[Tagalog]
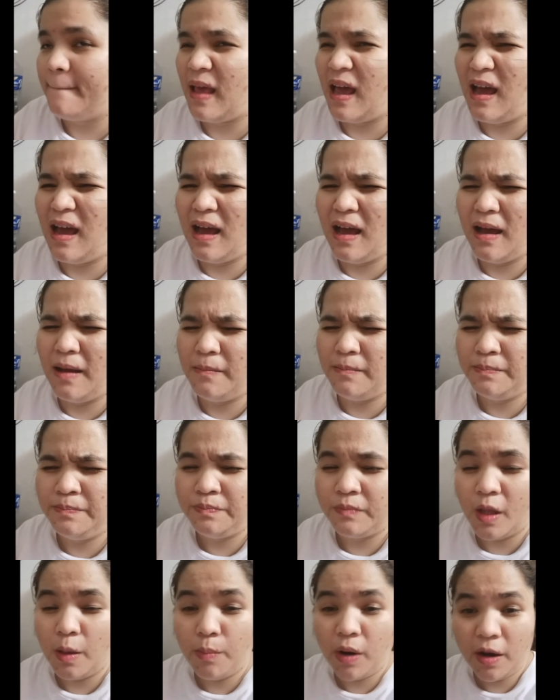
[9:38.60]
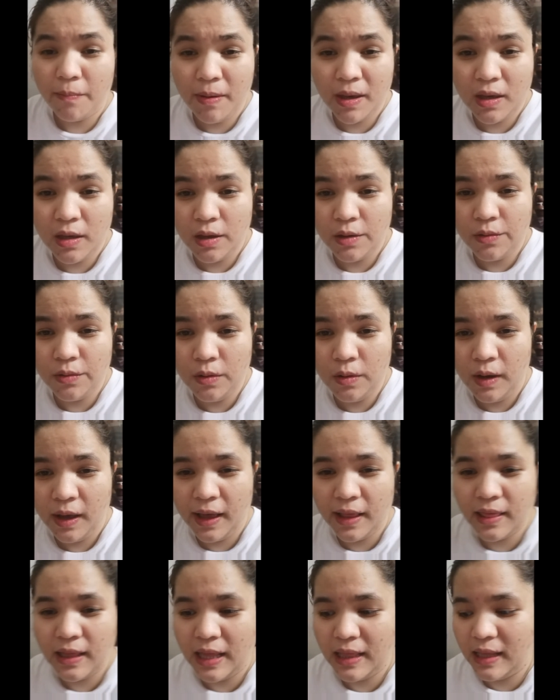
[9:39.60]
um, barbecue,
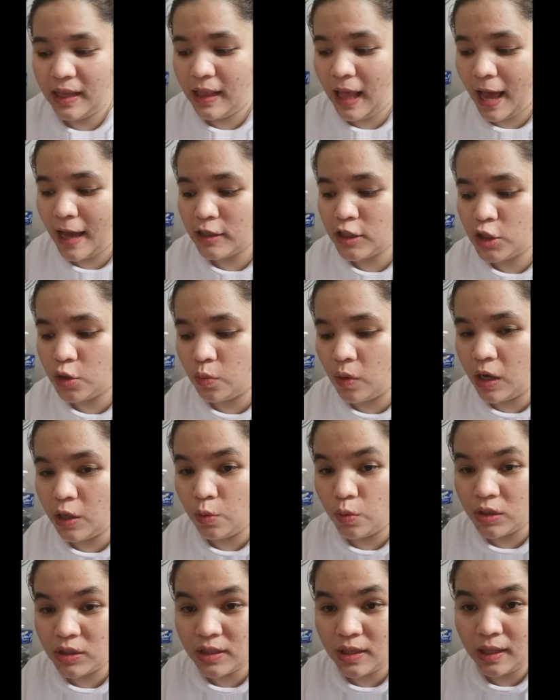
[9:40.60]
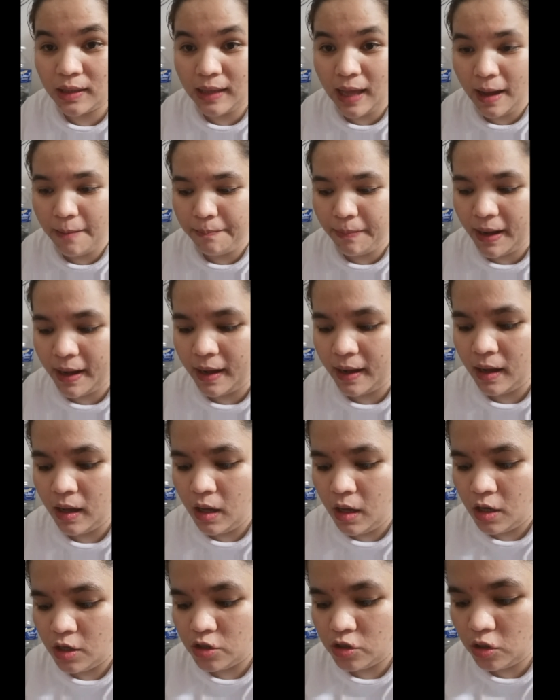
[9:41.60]
and then the last one was the tapa.
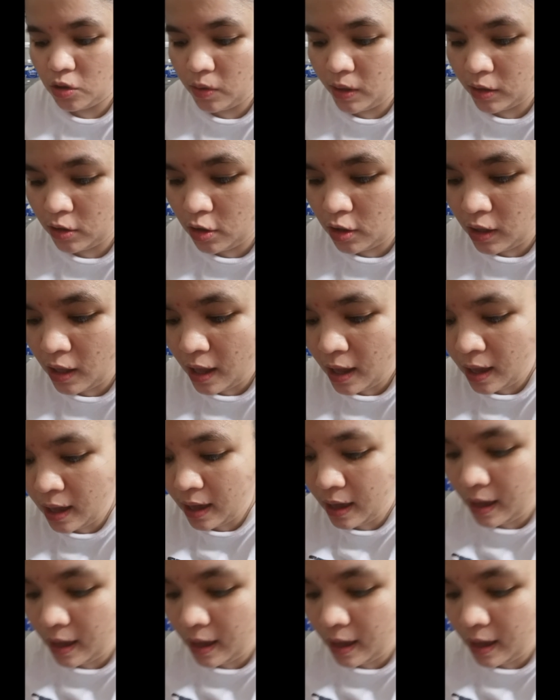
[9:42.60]
So, ito na